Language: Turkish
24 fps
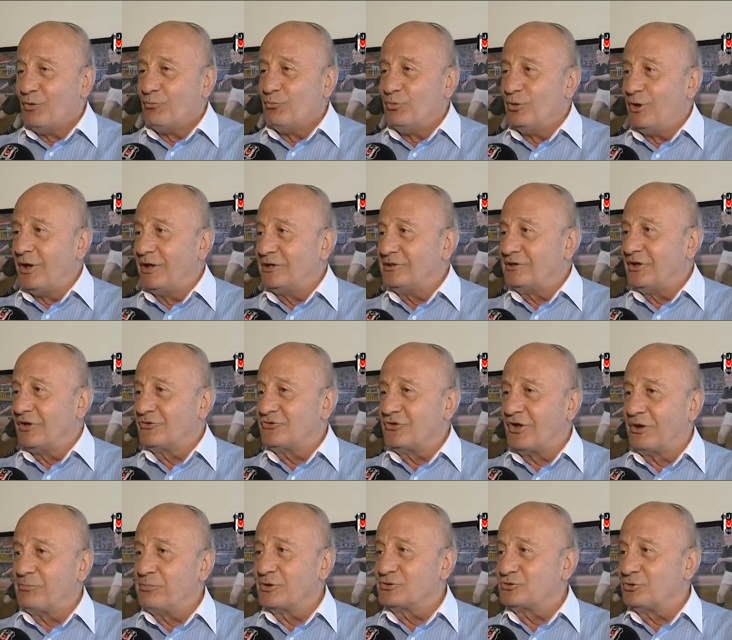Bülent'le
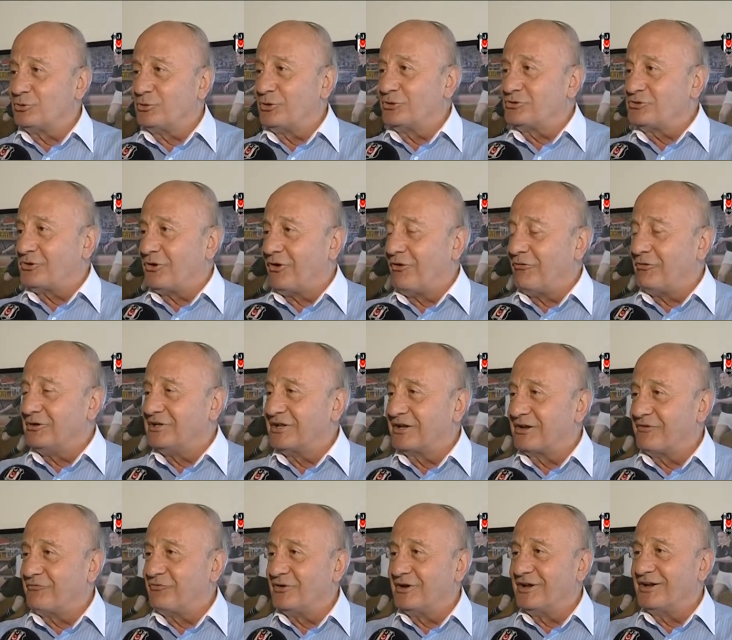sarmaş dolaş
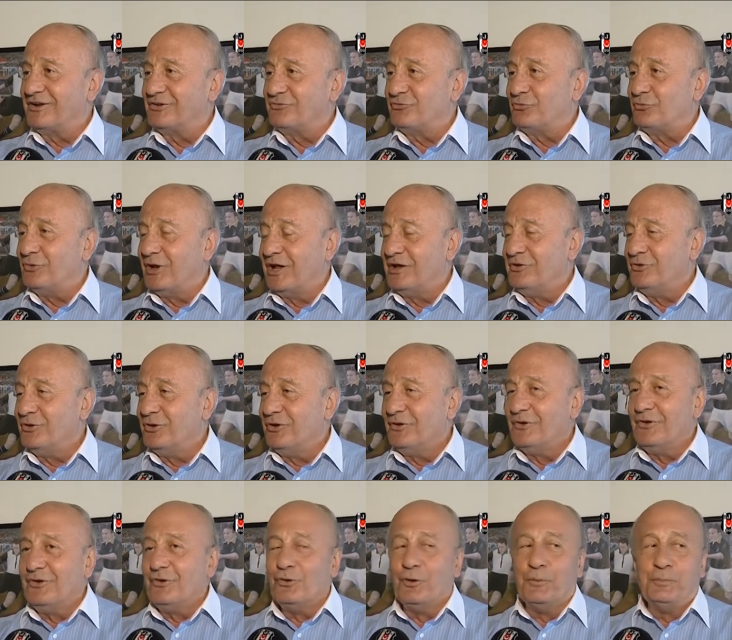havalara fırlarız filan
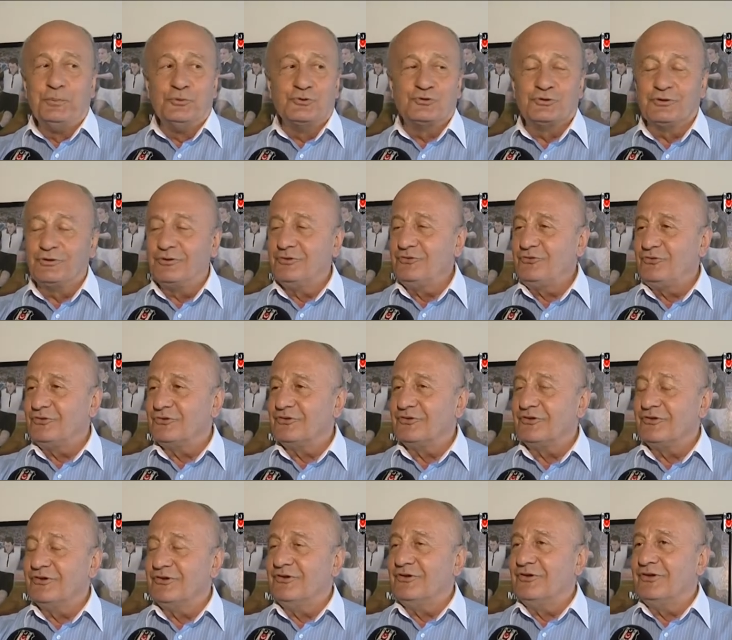öpüşürüz.
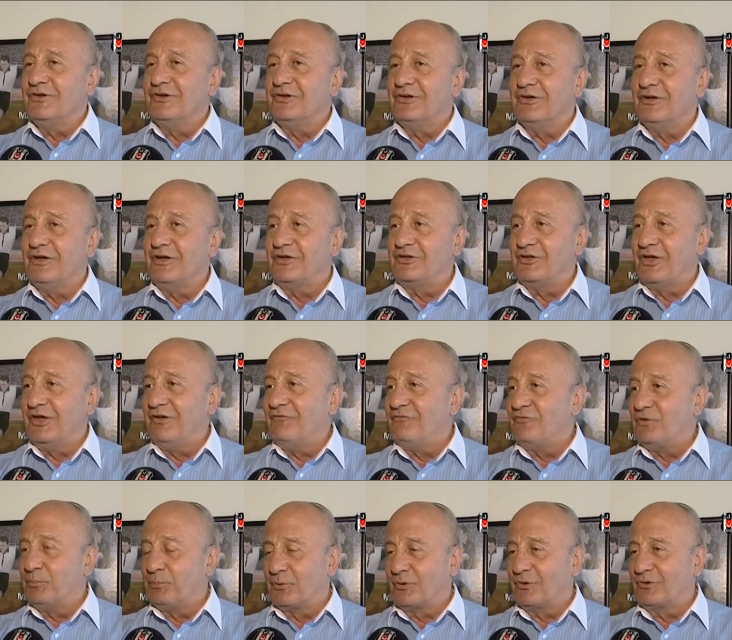E,
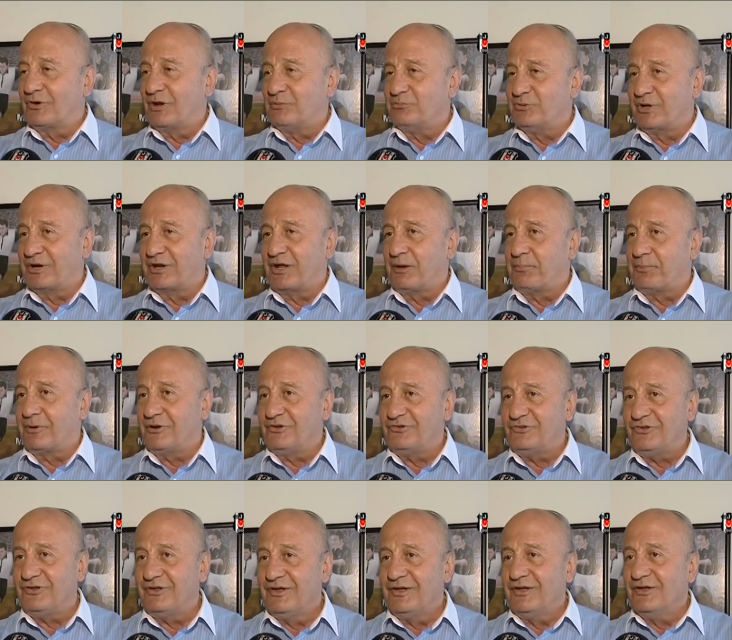keyifli programlar yaparız.